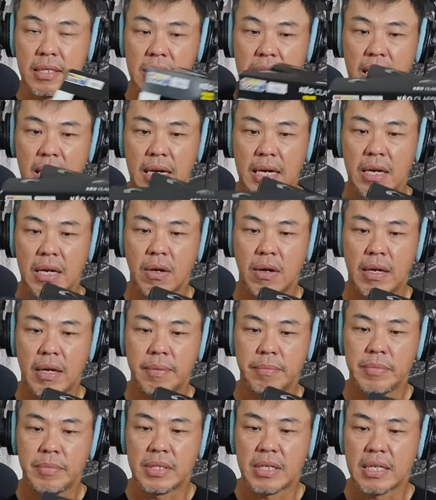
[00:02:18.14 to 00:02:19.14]
ya kalau
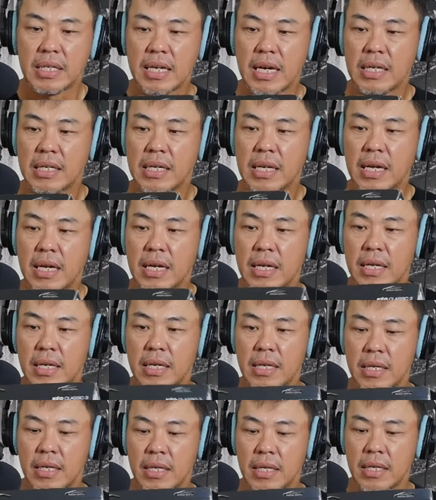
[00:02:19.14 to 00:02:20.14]
misalnya anda
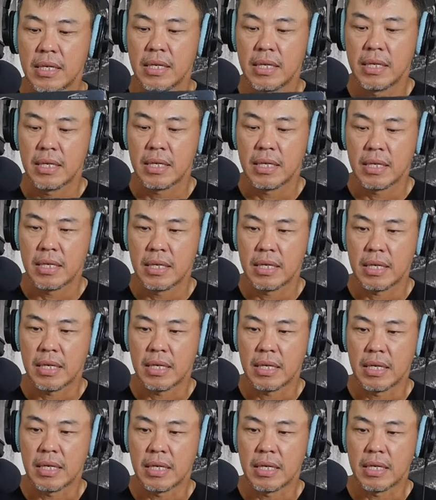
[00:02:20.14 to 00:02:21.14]

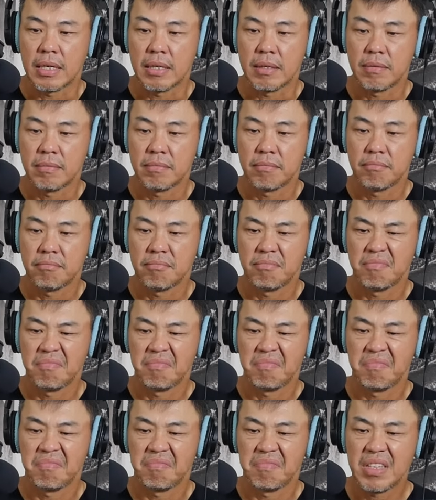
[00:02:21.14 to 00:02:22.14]
uh,
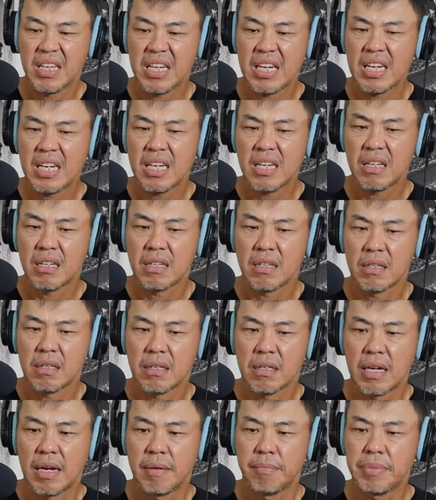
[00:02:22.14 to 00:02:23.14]
ya
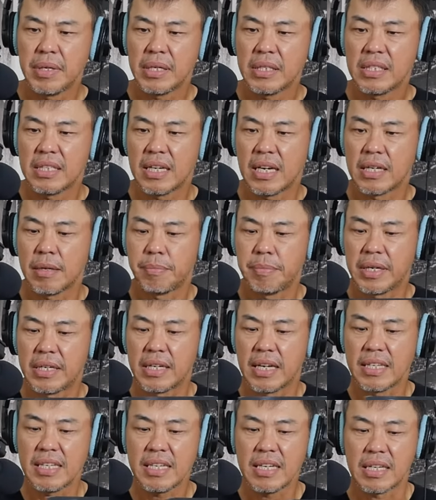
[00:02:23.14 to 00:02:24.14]
hampir tidak ada
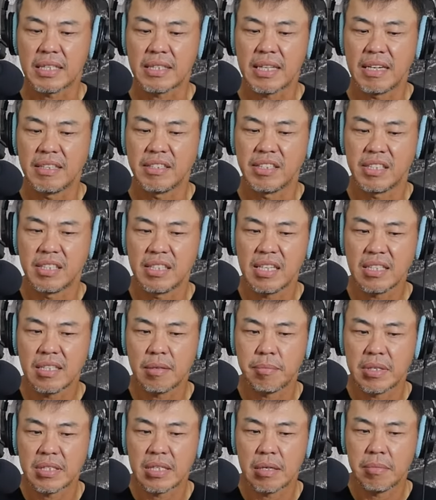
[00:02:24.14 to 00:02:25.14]
bedanya ya tensionnya
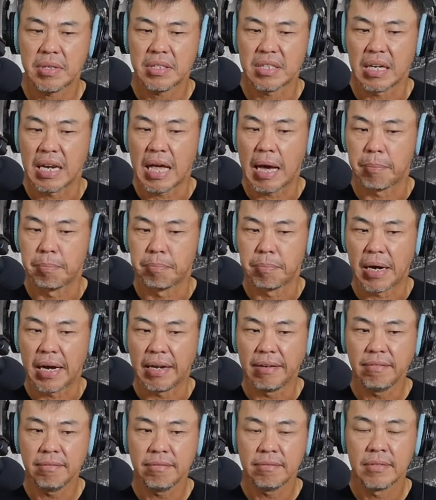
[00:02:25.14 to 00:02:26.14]
sama-sama
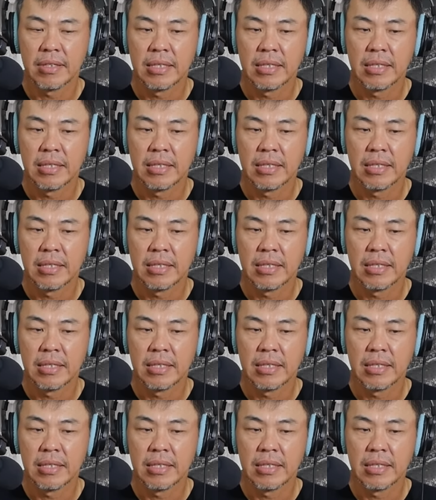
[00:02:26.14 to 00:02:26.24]
8